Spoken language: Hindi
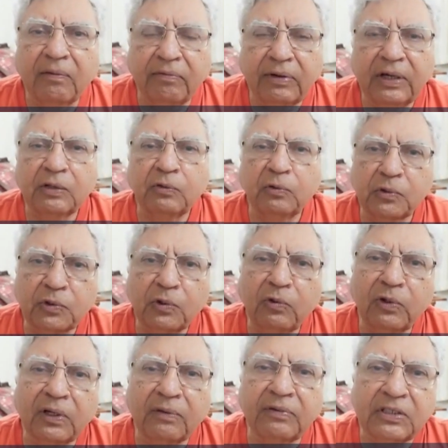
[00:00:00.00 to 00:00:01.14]
वह दूसरों
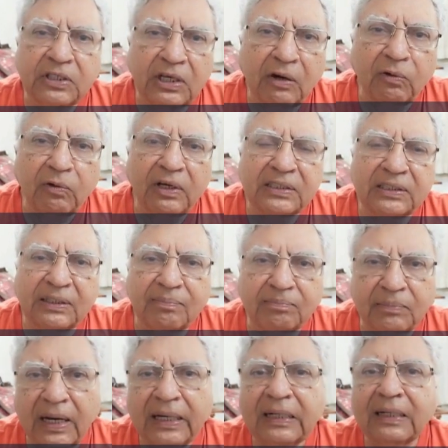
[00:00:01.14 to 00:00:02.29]
के विचारों का
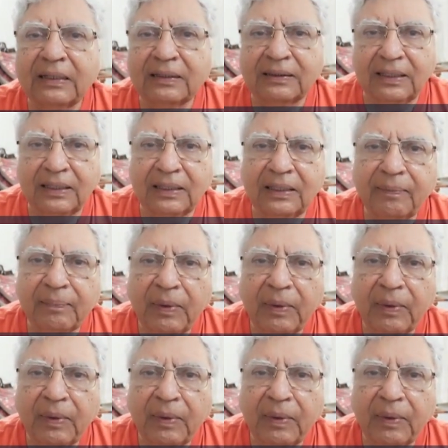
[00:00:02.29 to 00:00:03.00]
सम्मान करता है